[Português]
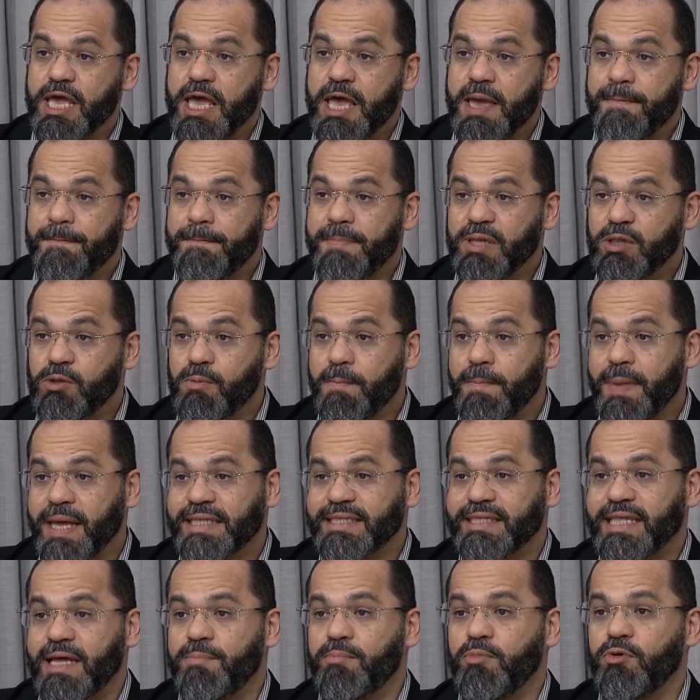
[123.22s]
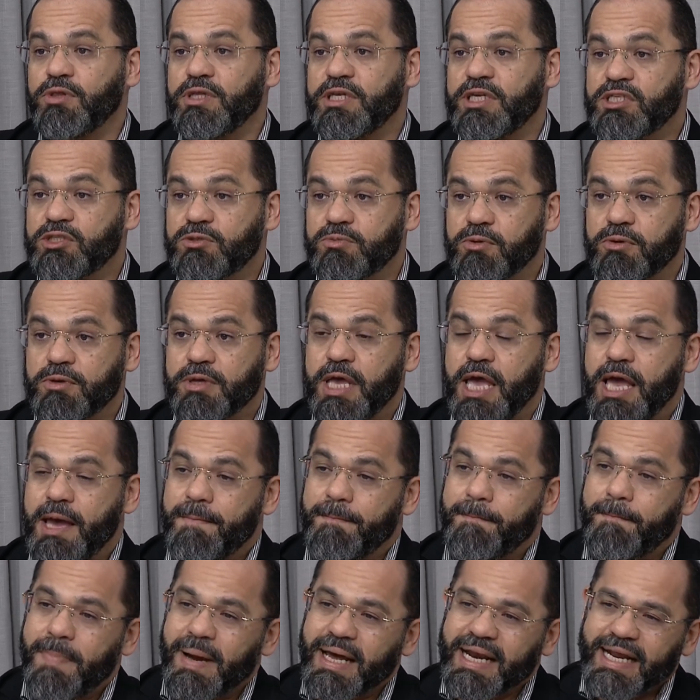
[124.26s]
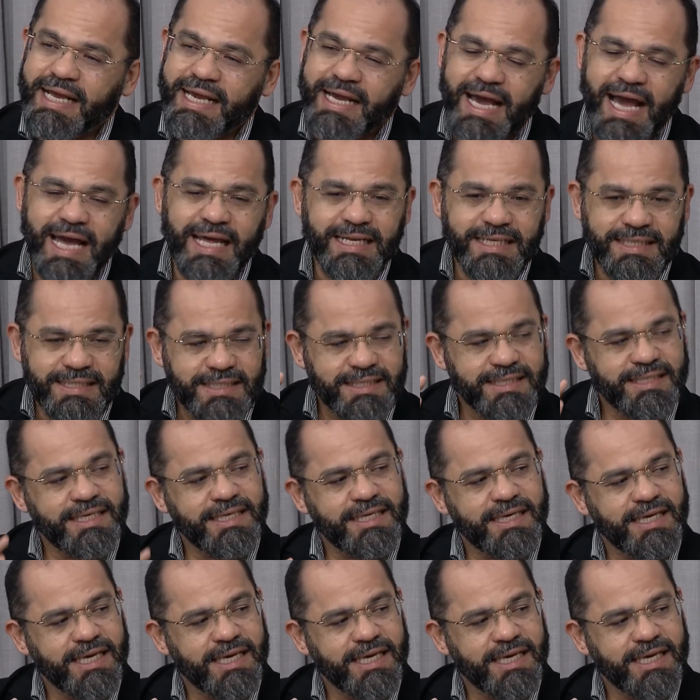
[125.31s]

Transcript: pelo metabolismo para garantir